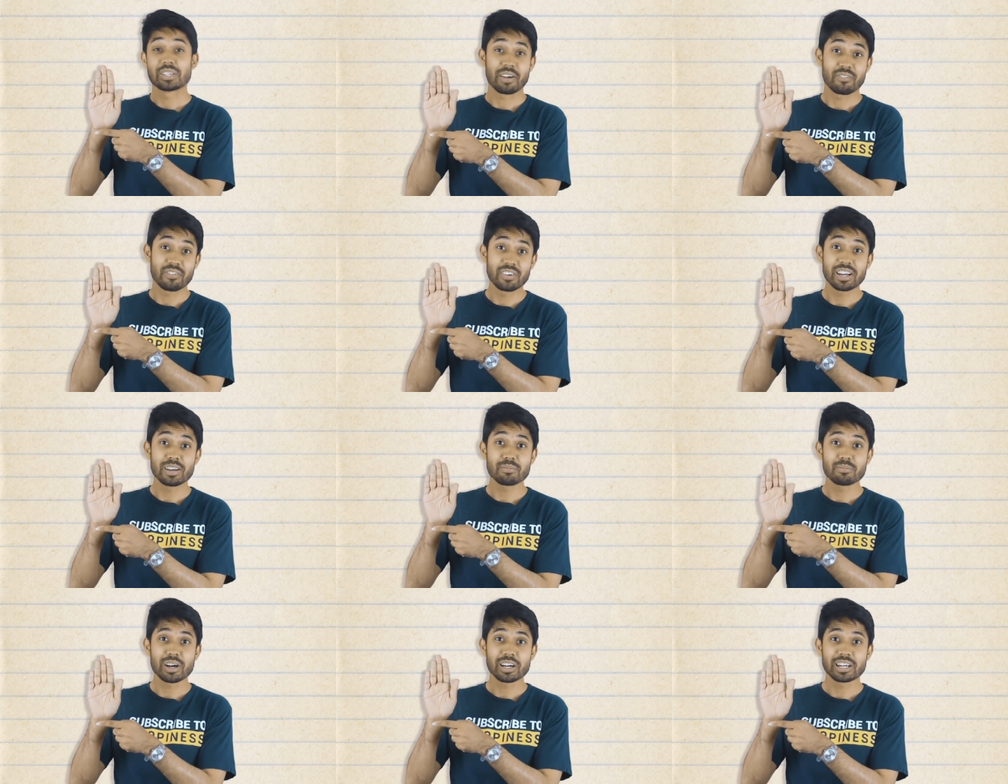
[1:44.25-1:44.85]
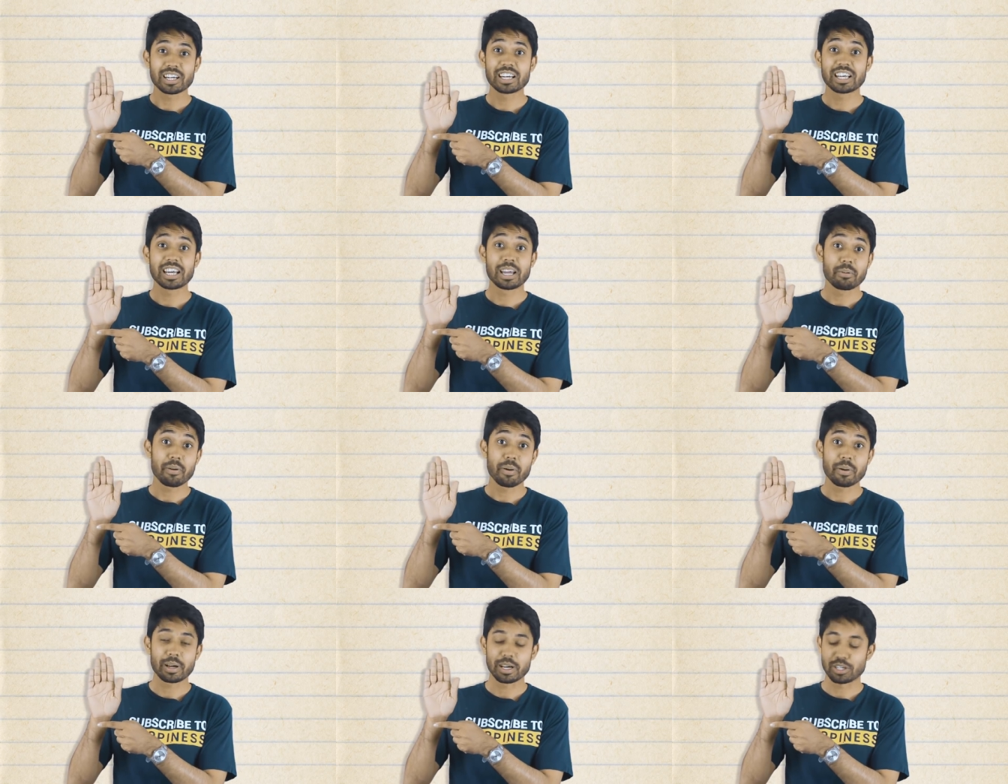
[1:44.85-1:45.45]
অ্যাফিলিয়েট মার্কেটিং
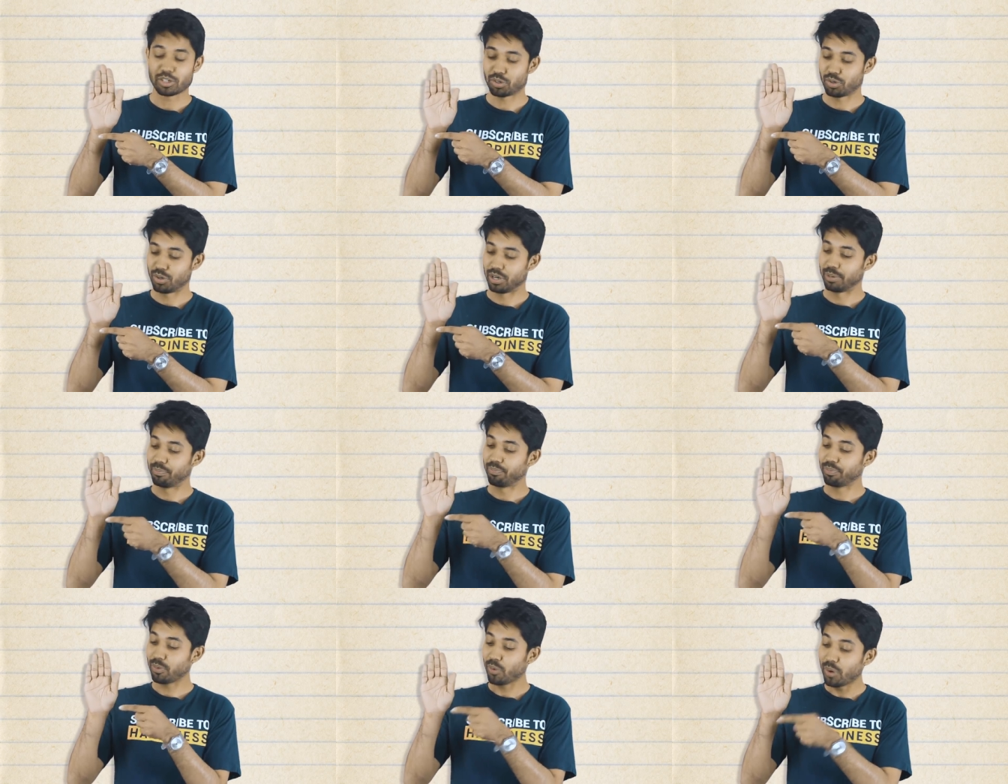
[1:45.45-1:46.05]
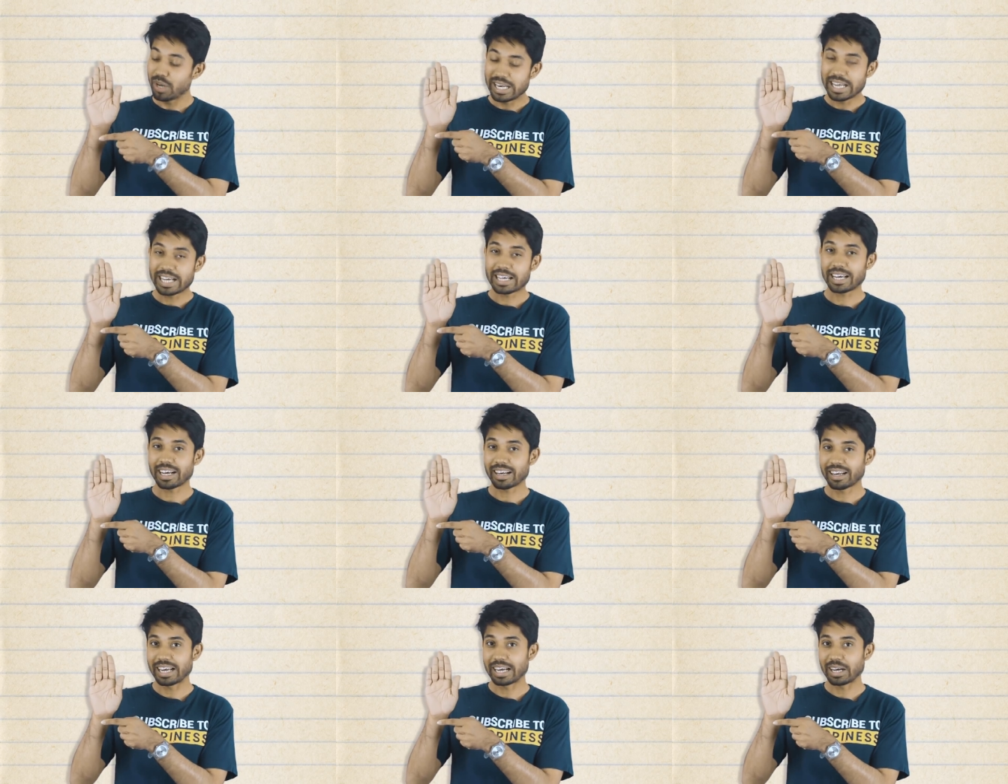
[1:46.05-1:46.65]
এভাবে কাজ করে ওই
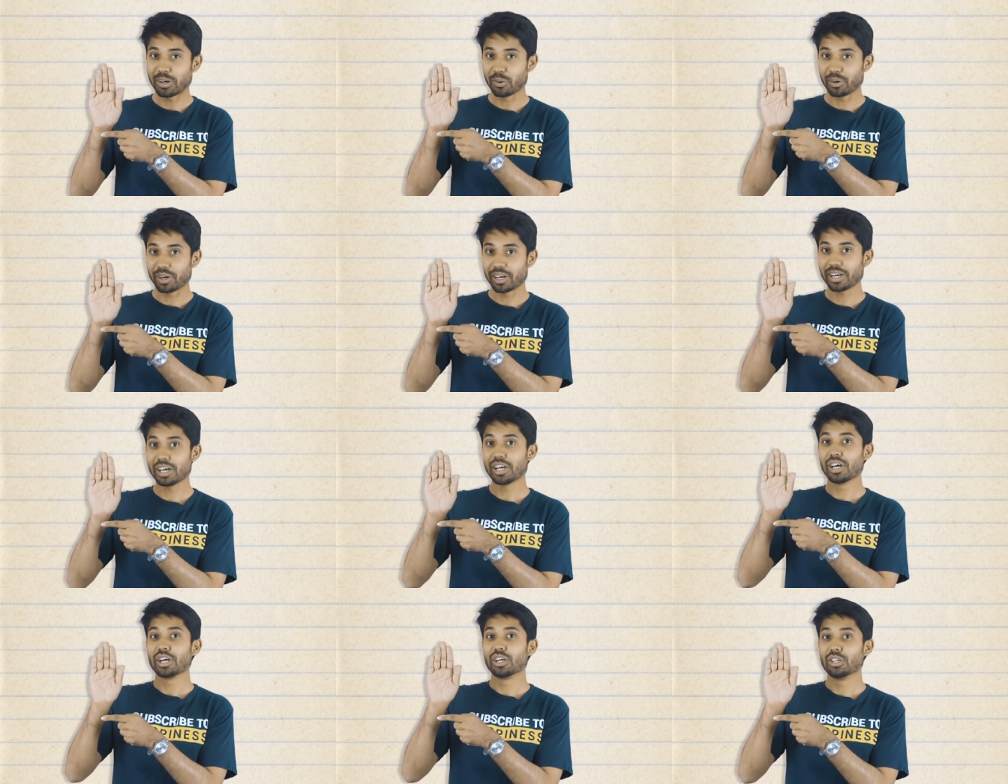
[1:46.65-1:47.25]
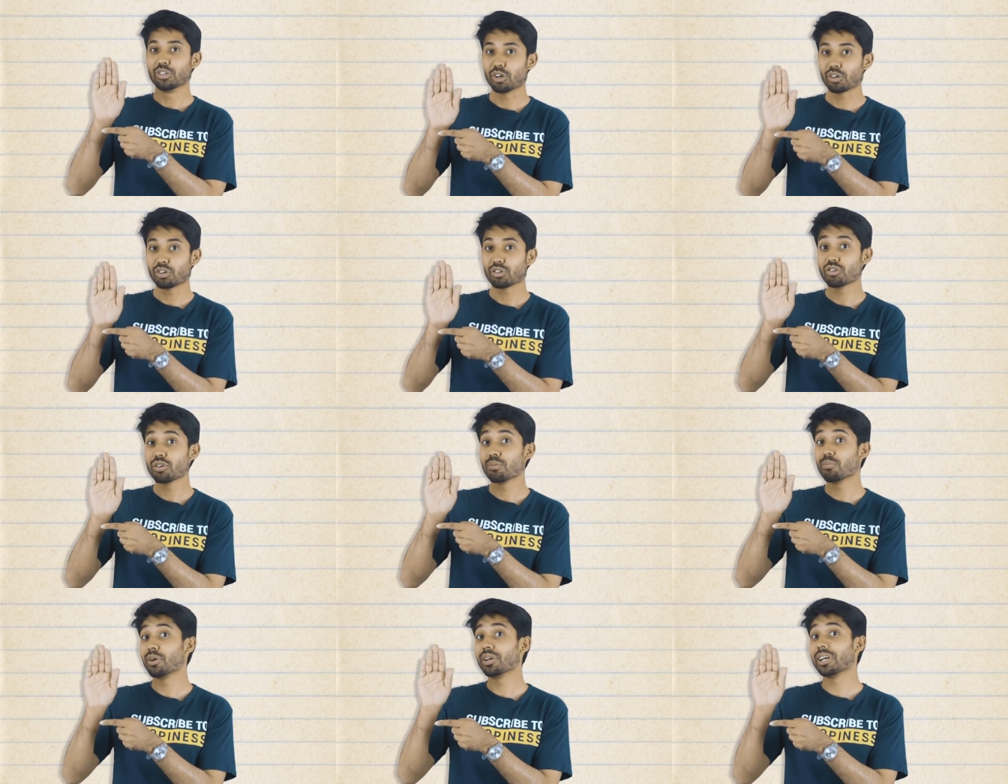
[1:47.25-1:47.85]
লিঙ্কে ক্লিক করে
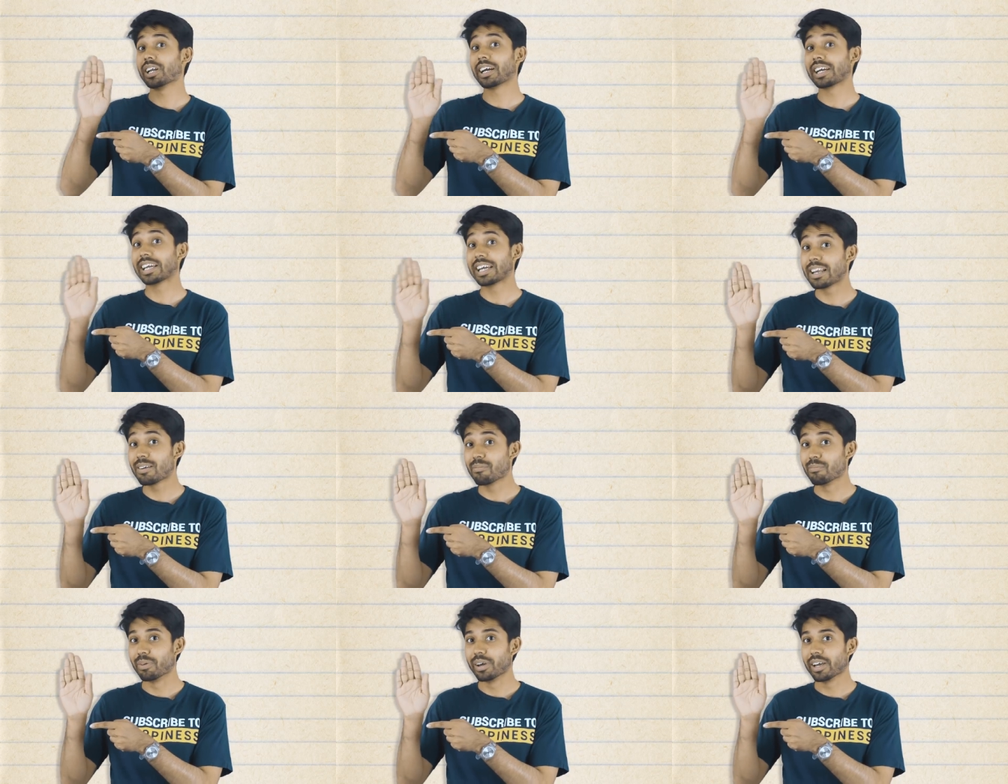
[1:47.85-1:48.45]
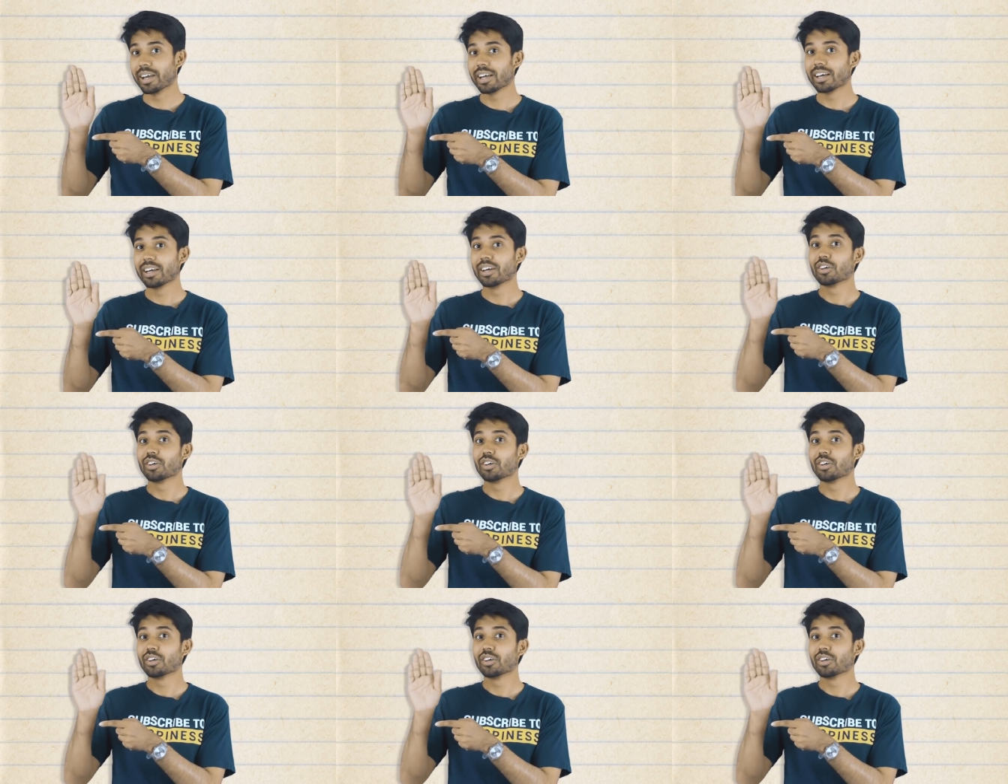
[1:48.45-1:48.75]
যতজন বইটা কিনবে